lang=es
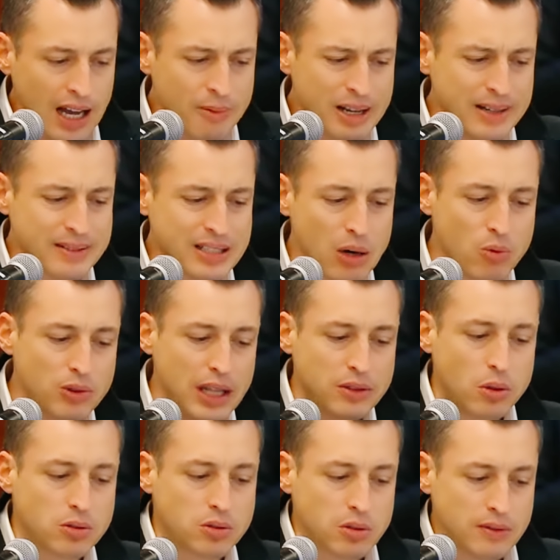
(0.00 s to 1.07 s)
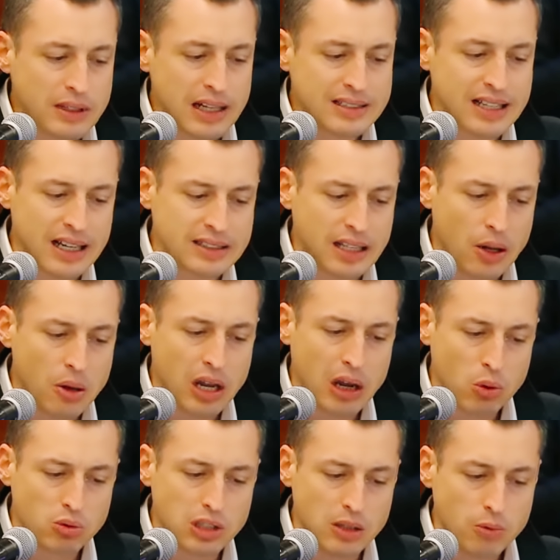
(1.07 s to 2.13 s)
A ver, según datos del secretario
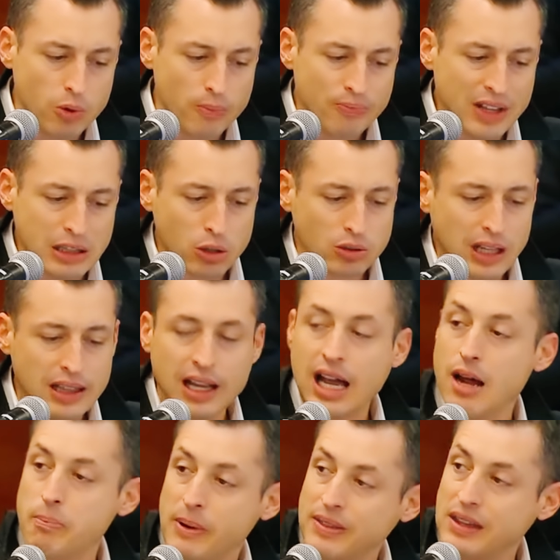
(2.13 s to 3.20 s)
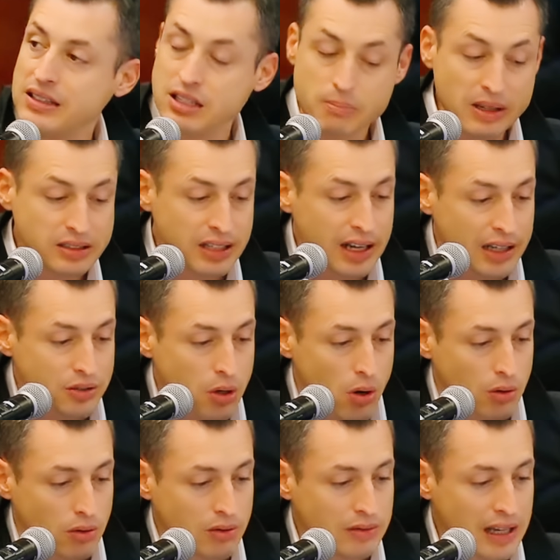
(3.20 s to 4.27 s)
ejecutivo, del total de carpetas de
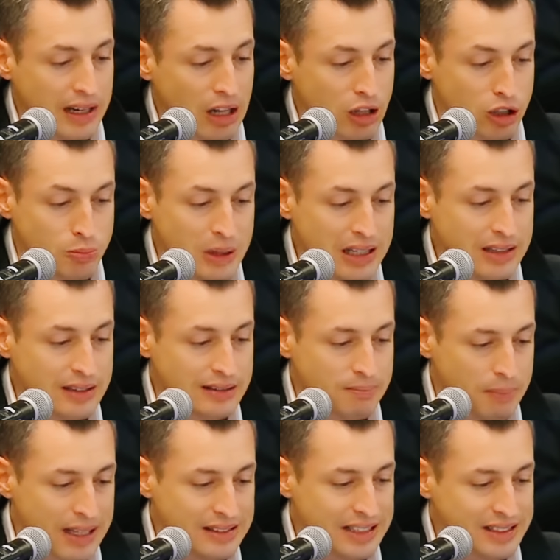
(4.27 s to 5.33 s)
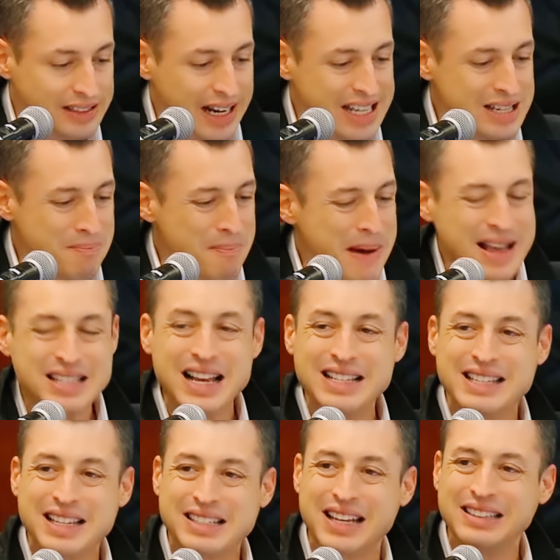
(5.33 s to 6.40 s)
investigación en el 2023, más del
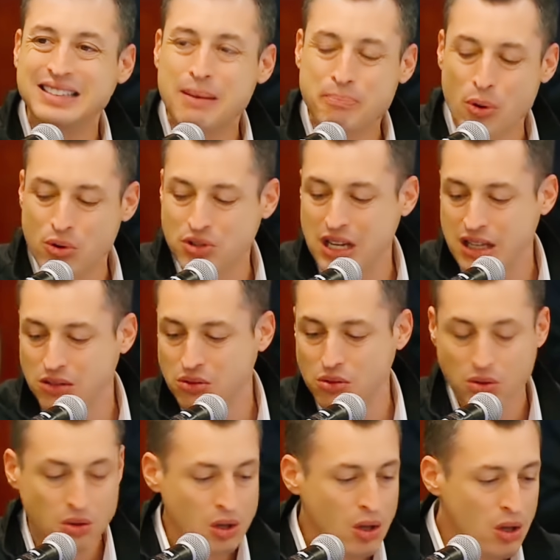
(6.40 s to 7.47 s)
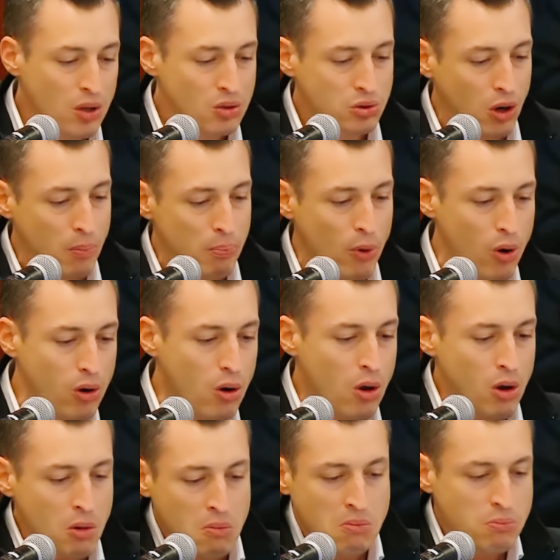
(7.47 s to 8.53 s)
60% son por
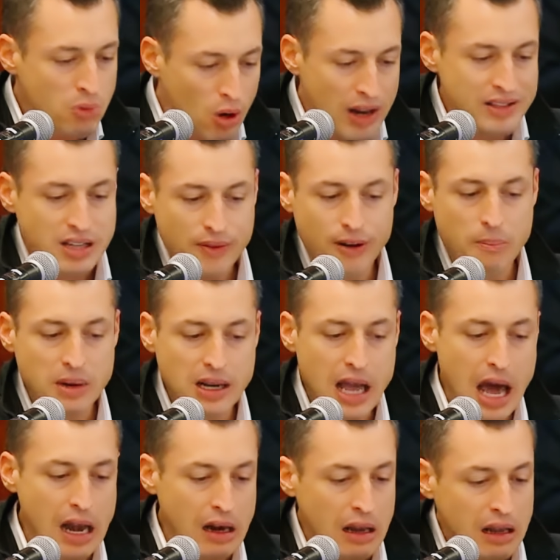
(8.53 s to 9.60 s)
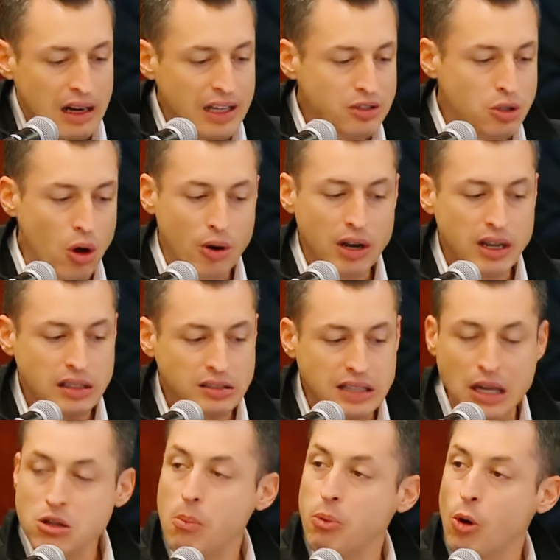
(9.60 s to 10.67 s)
violencia familiar, lesiones,
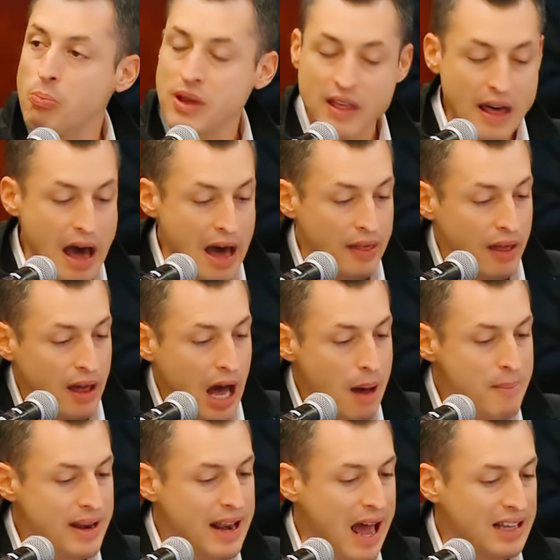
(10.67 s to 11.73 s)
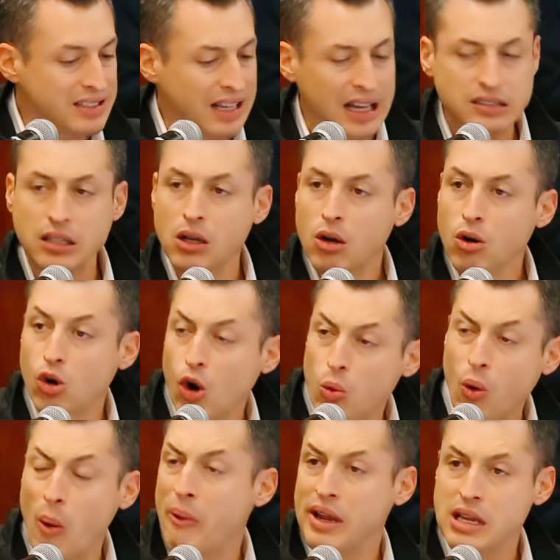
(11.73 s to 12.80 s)
daño a propiedad, amenazas,
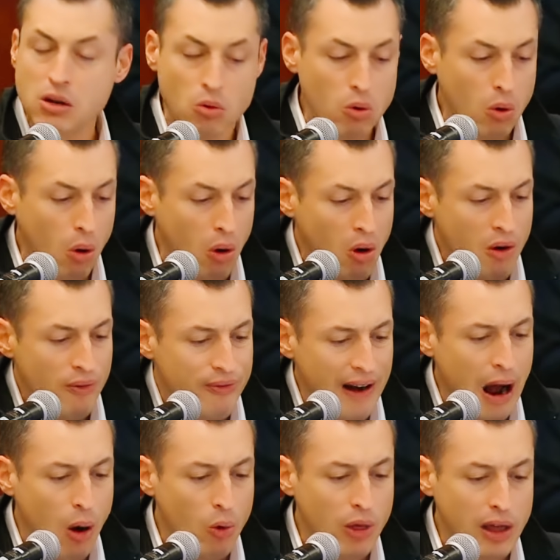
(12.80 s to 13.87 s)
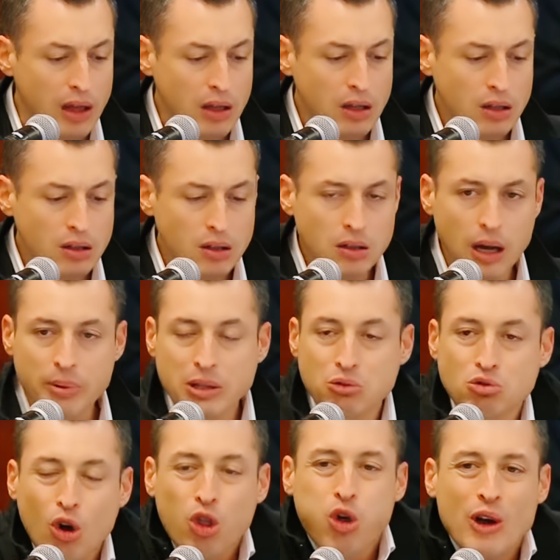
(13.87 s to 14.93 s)
robo a vehículo, fraude. A ver,
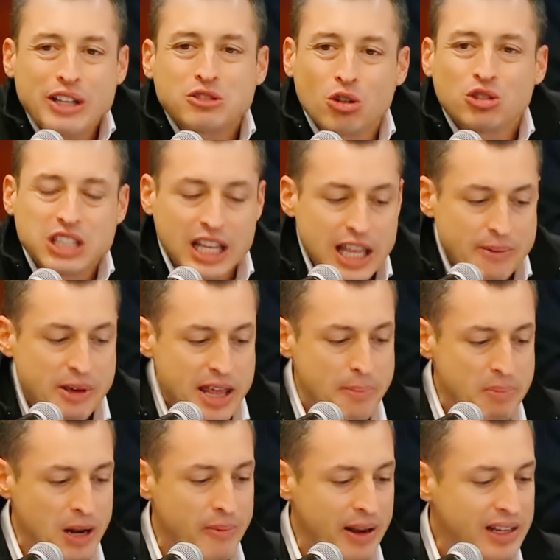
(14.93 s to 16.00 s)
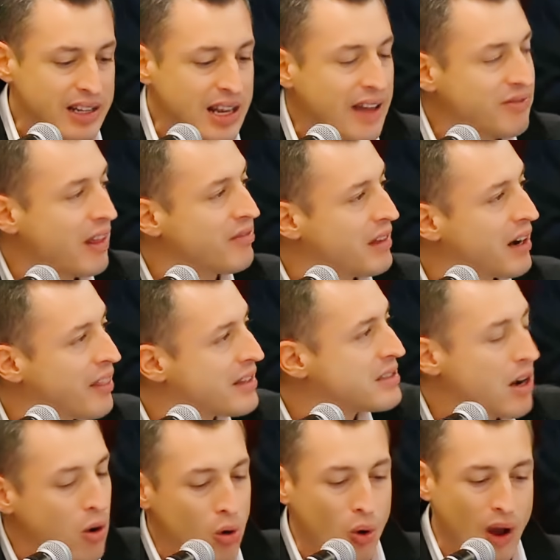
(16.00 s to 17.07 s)
todo esto se debe de prevenir y atender
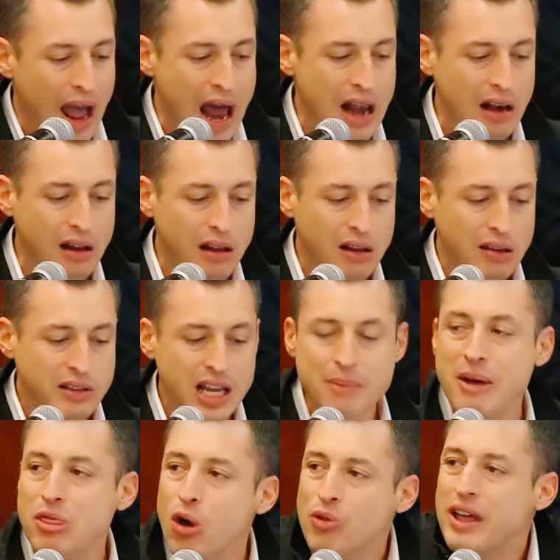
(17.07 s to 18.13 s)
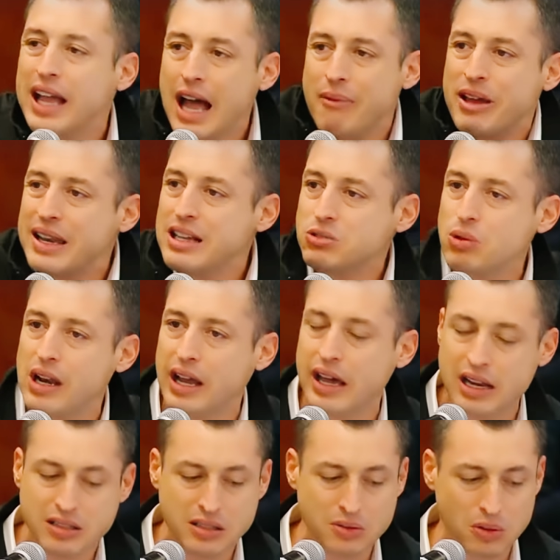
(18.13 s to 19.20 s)
desde lo local. Dígame, ¿dónde cabe en esto el
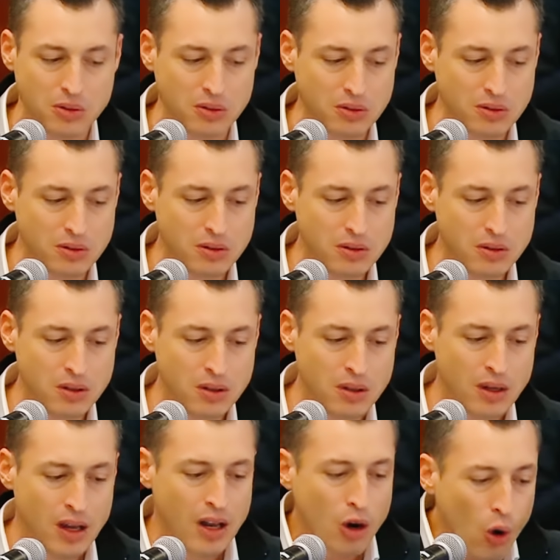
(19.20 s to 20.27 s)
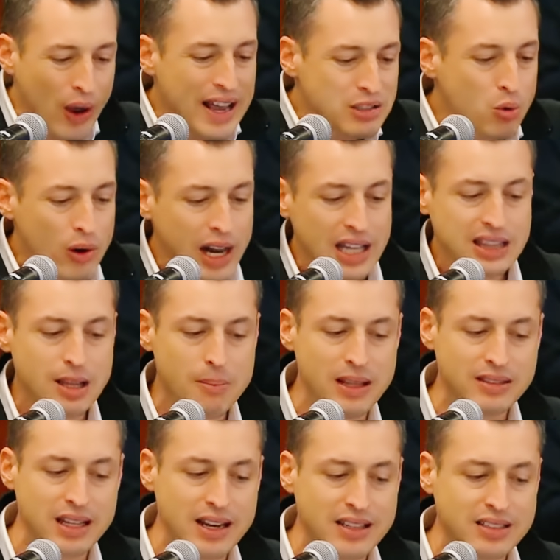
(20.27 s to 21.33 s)
ejército? Lo que es
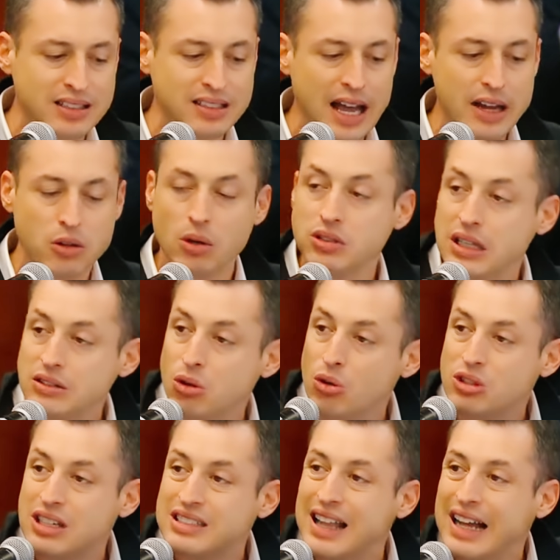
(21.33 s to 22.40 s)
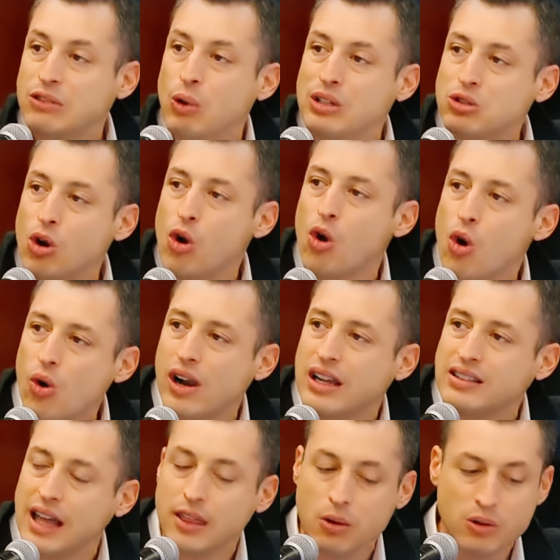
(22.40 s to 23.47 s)
urgentemente necesario es entonces la actuación
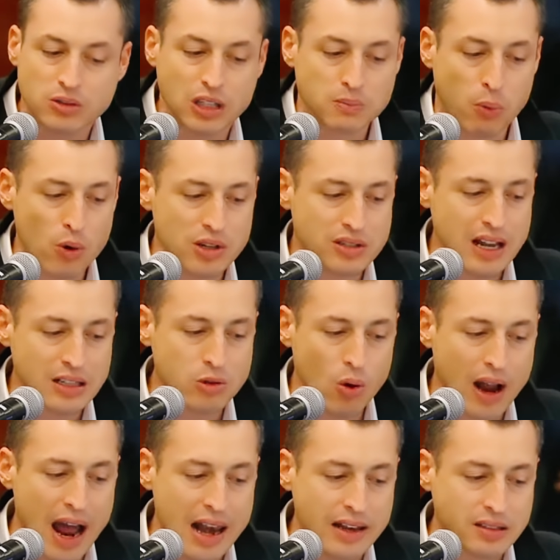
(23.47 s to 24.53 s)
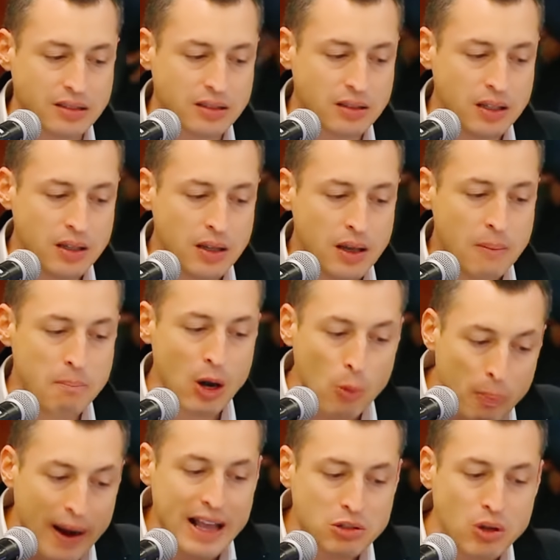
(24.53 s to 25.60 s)
correcta de nuestras policías locales,
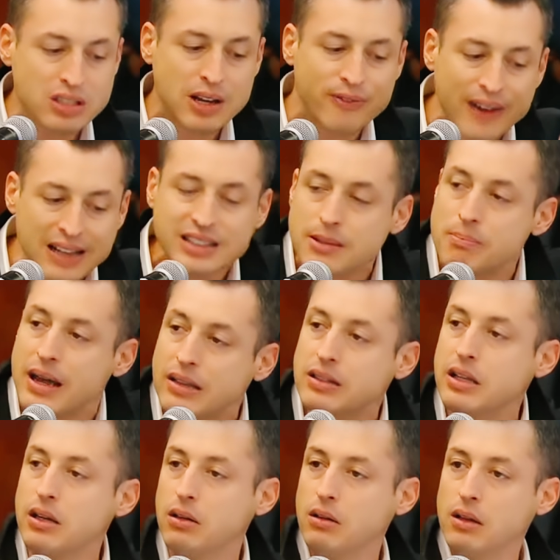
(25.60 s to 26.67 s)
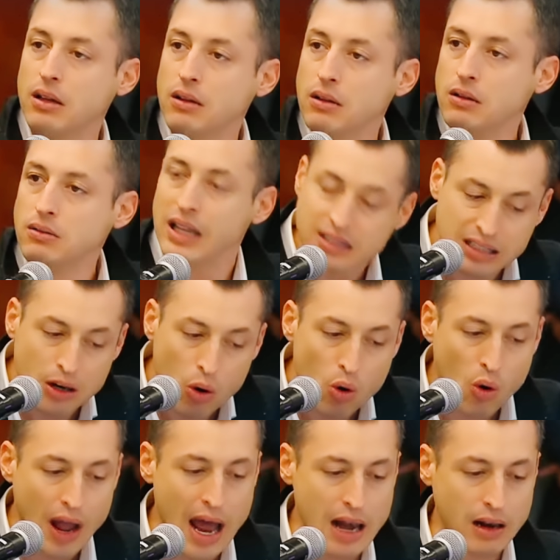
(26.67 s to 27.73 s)
pero para eso hace falta invertir desde lo
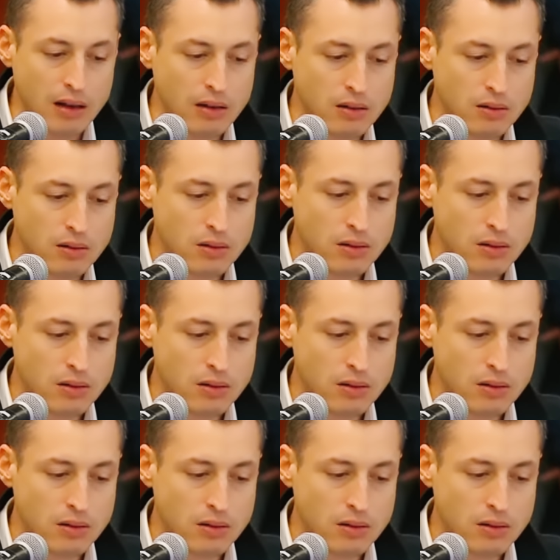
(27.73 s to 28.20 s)
local,